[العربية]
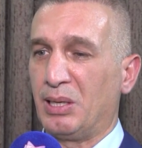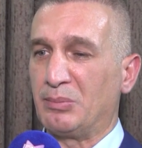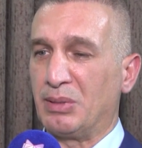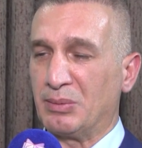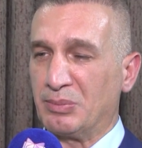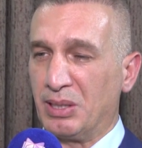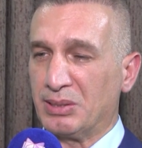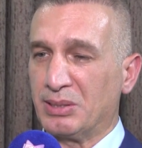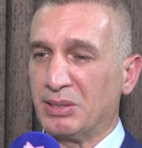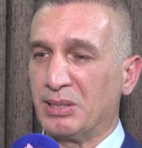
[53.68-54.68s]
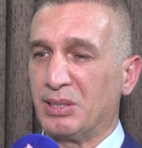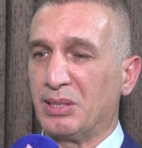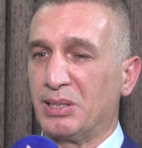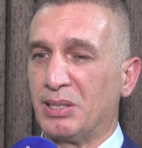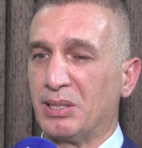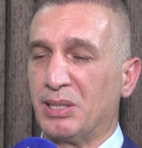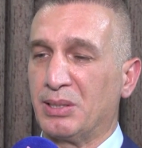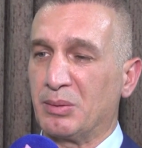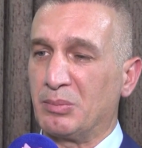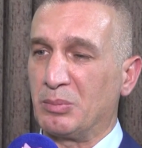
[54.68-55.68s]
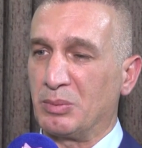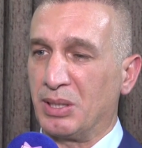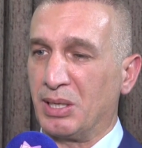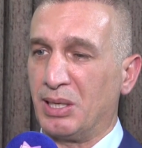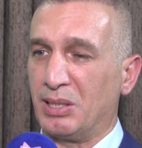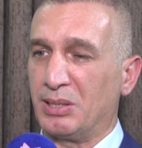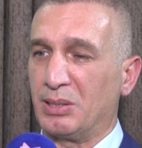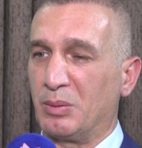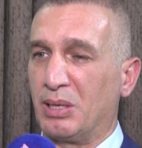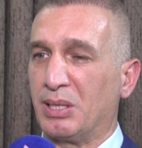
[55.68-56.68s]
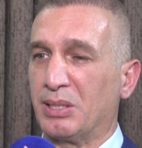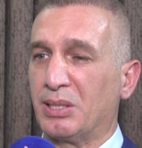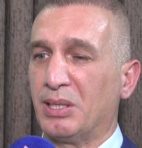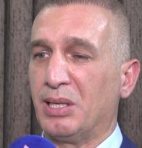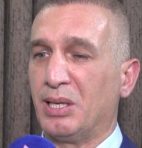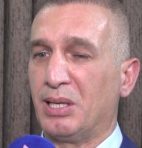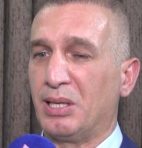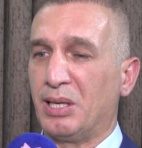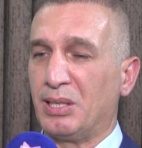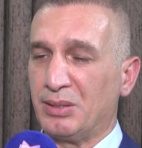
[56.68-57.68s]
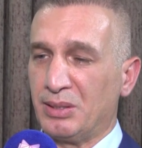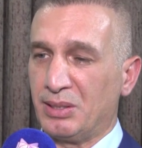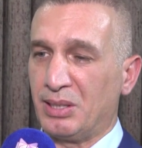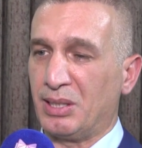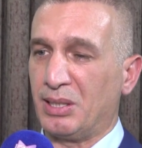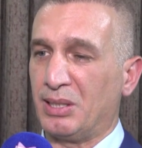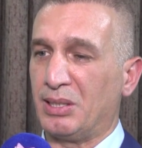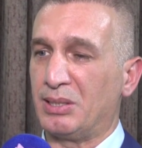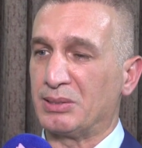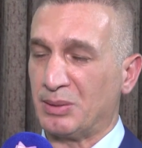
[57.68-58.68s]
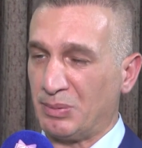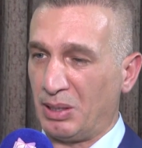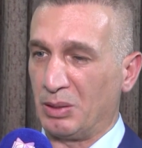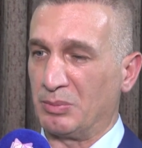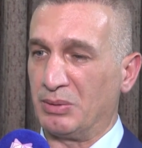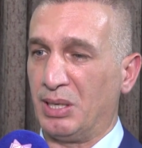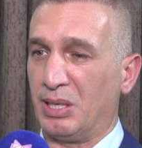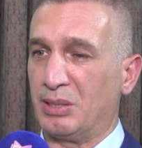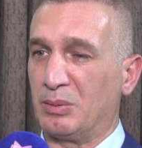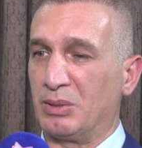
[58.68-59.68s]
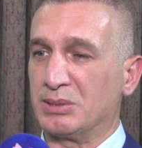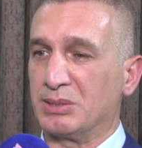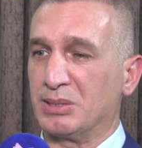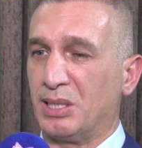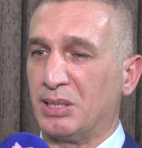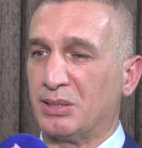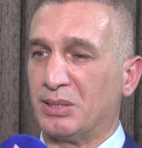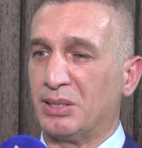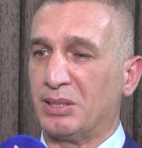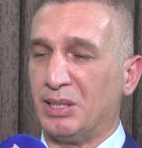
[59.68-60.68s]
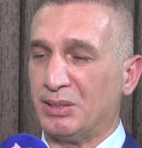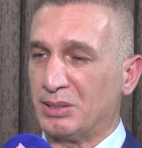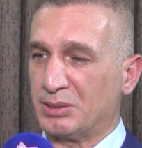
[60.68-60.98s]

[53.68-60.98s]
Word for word: ملفات كثير من المدراء الدوائر الذين استفحلوا في هذه المؤسسات لعدة